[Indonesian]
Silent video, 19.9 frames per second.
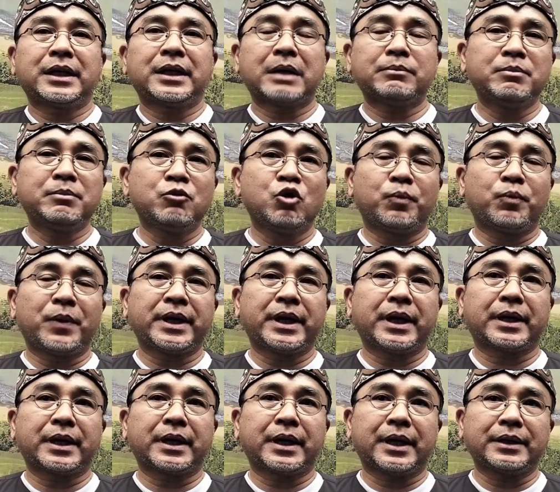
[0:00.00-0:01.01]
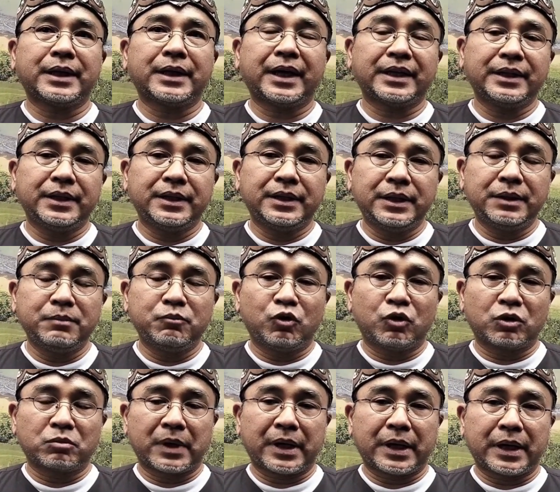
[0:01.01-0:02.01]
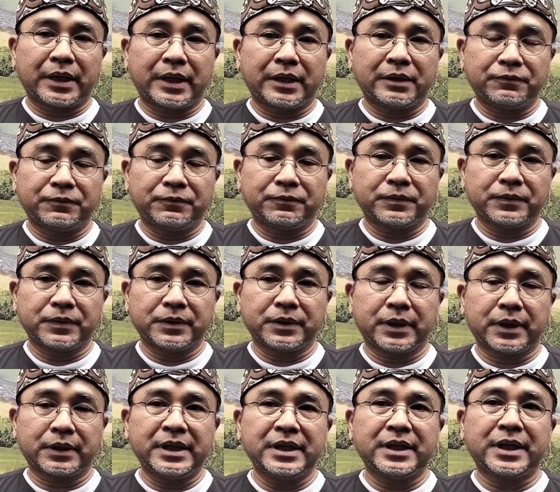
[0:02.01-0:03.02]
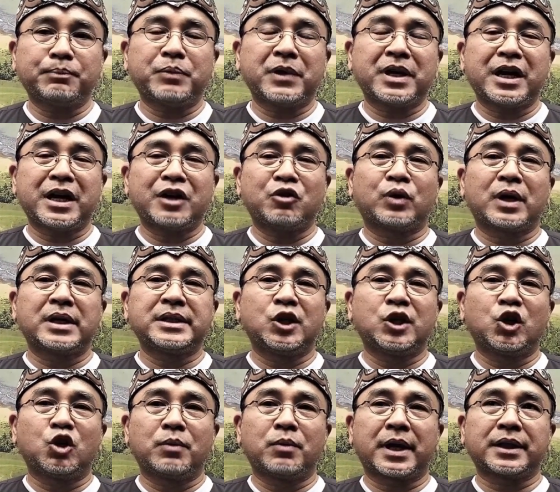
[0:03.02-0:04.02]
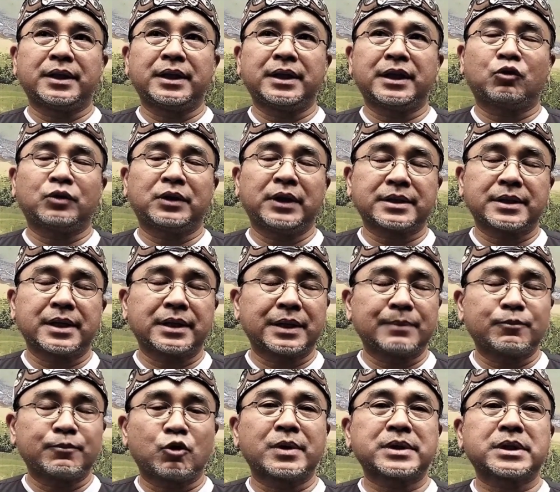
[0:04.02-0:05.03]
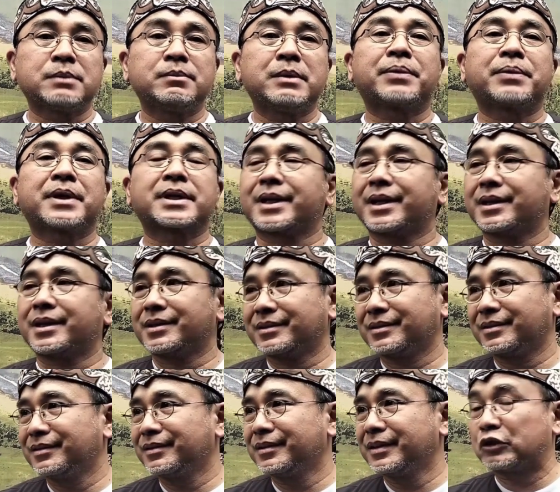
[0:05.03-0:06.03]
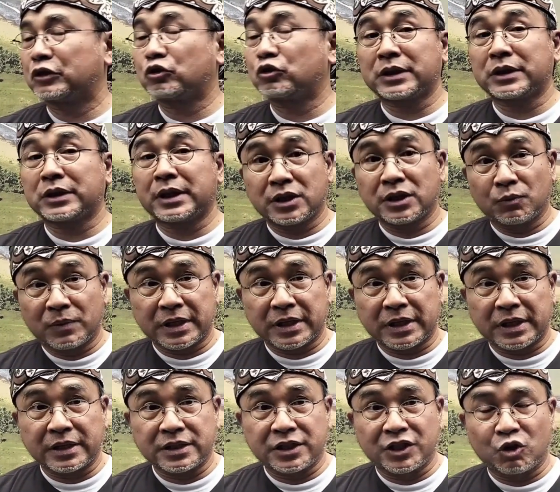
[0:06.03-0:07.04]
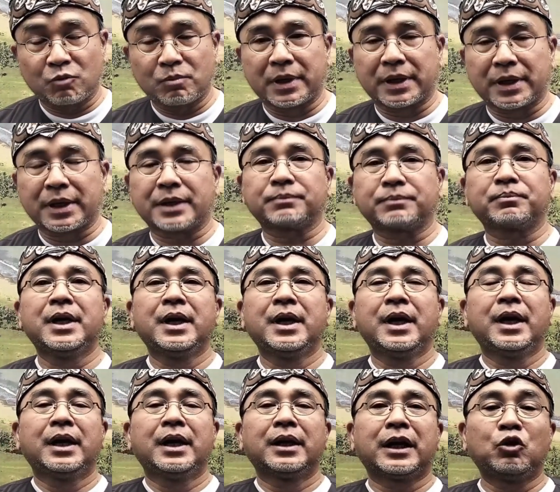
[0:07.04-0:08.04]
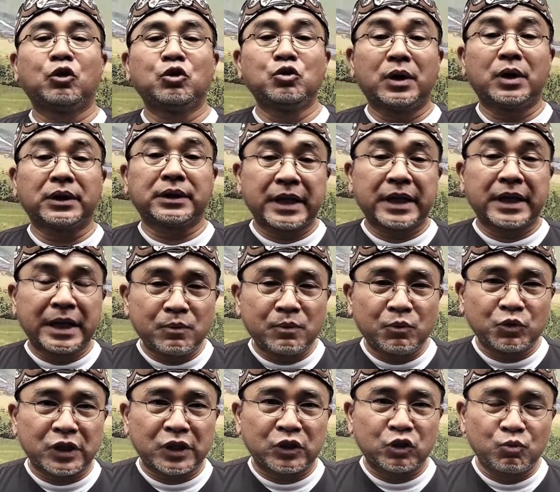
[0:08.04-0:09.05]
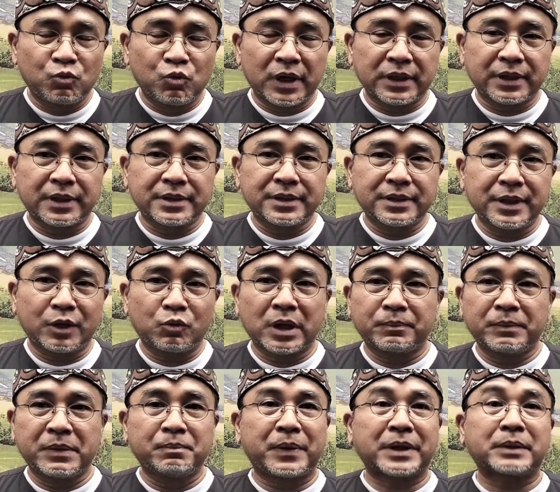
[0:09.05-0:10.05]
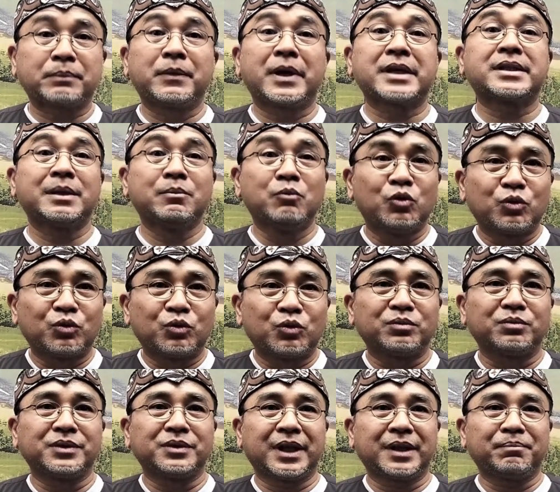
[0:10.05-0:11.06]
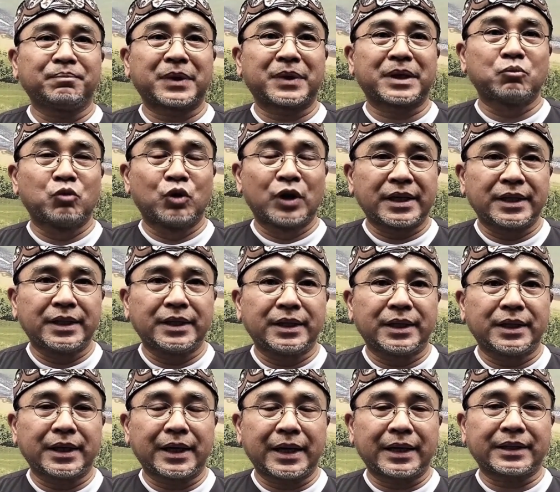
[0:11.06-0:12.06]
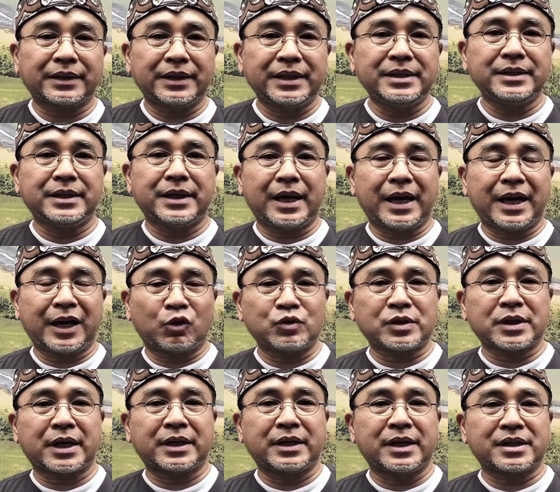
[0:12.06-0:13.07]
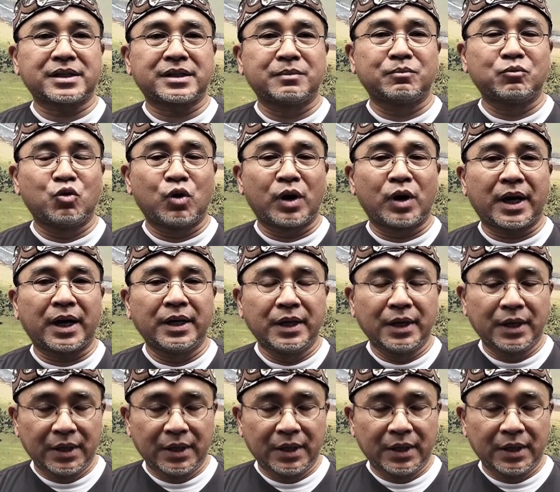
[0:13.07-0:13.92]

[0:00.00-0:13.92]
kami mengupayakan hari ini mohon maaf ya tingkat pengangguran Jawa Barat ini kalau tidak salah 6,9 persen dari total di masyarakat Jawa Barat. Lalu juga terjadi pengurusan hubungan kerja kurang lebih 14 ribu ya per bulan ini. Artinya harus ada sebuah